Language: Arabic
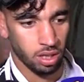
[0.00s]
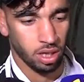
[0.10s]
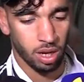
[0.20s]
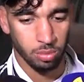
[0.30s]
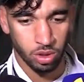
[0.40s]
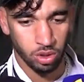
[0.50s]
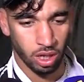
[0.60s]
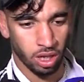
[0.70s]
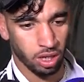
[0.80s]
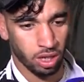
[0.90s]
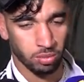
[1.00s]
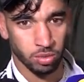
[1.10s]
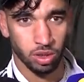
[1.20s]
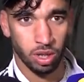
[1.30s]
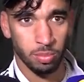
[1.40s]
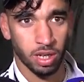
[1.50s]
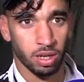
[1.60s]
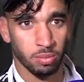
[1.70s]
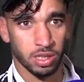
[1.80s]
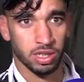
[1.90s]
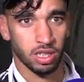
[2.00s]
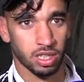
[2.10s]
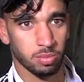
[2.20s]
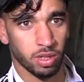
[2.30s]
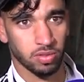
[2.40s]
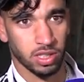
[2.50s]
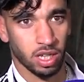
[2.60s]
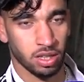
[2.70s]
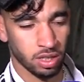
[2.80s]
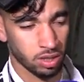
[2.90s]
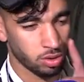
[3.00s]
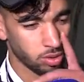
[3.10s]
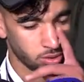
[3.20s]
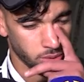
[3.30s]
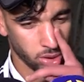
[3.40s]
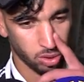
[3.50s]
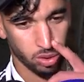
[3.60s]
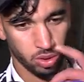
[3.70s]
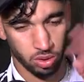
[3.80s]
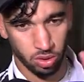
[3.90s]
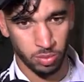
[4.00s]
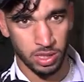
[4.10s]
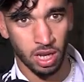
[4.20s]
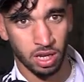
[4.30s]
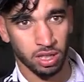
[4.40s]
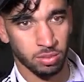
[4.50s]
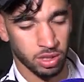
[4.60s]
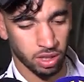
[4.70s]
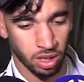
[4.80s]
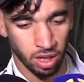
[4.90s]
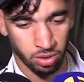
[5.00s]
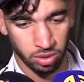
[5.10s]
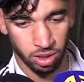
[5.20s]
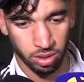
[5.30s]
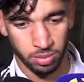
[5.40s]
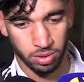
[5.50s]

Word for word: الحمد لله الحمد لله ما ما خسرناش برك في استادنا ومازال الخدمه ان شاء الله لقدام